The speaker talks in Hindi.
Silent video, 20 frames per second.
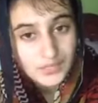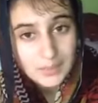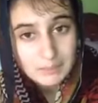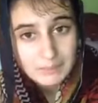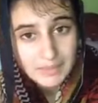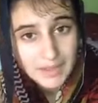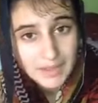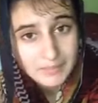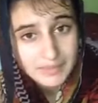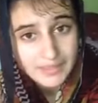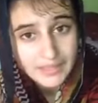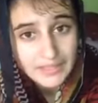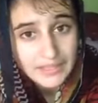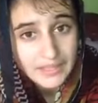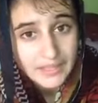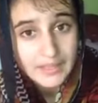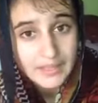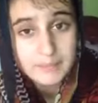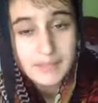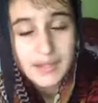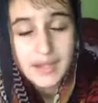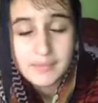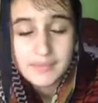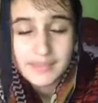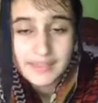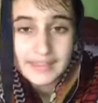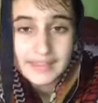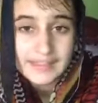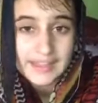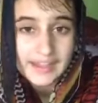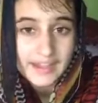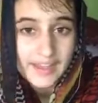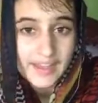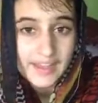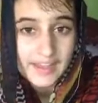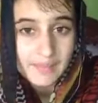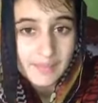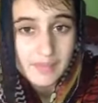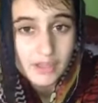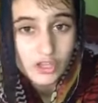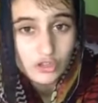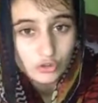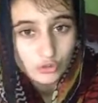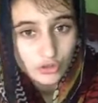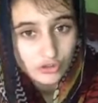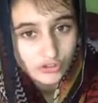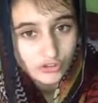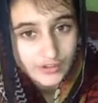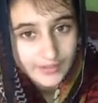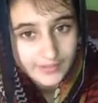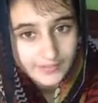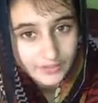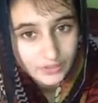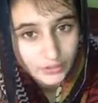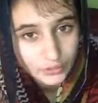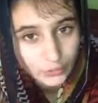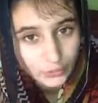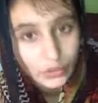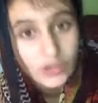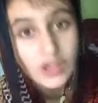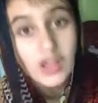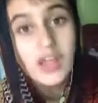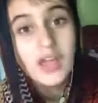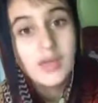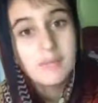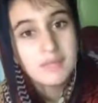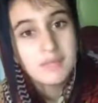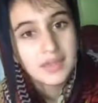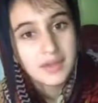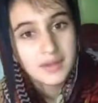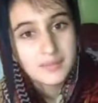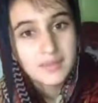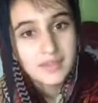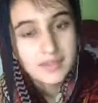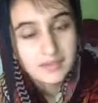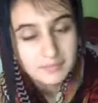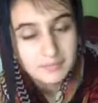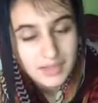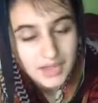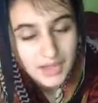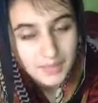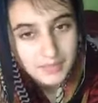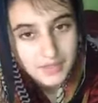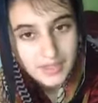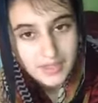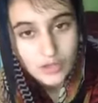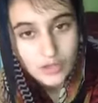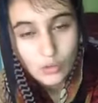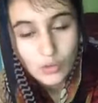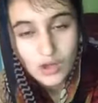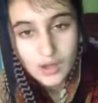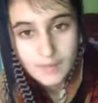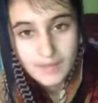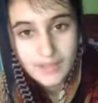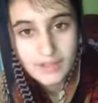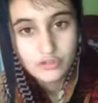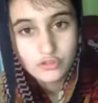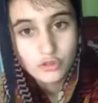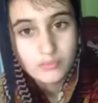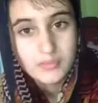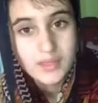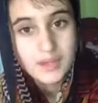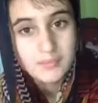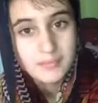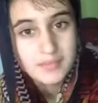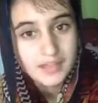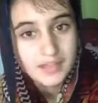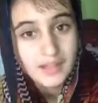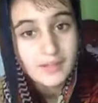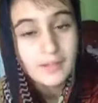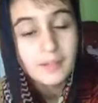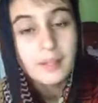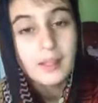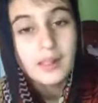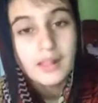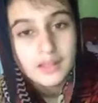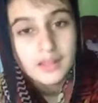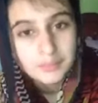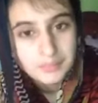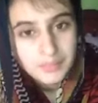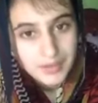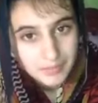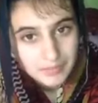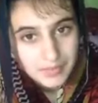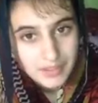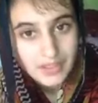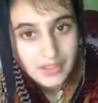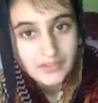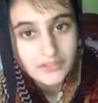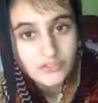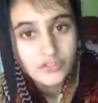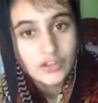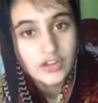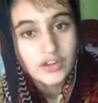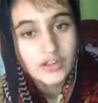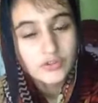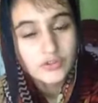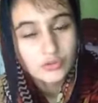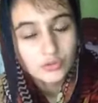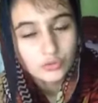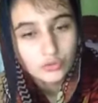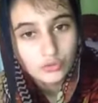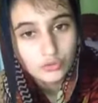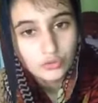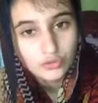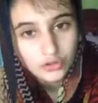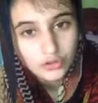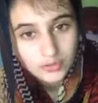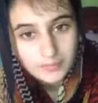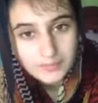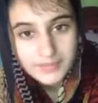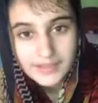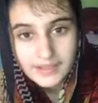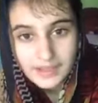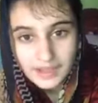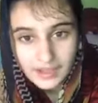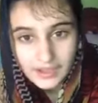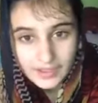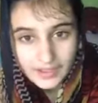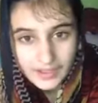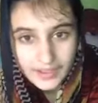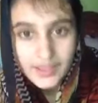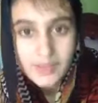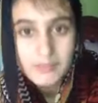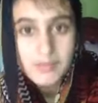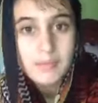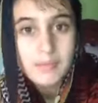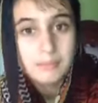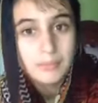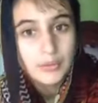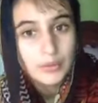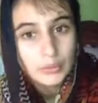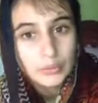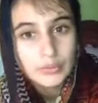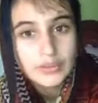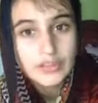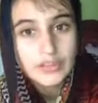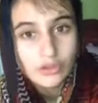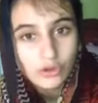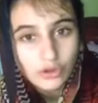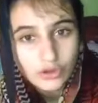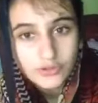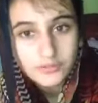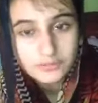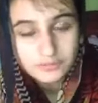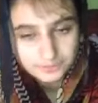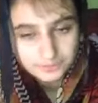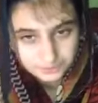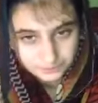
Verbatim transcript: मेरा भी यही है मेरा भी यही कहना है कि मैं एजुकेशन हासिल करूँ मेरी भी मेरा भी यही ख्वाब है तो मेरे मियाँ मेरे मियाँ इन ज़रूर उन्होंने भी कहा है कि मैं पढ़ूँगी और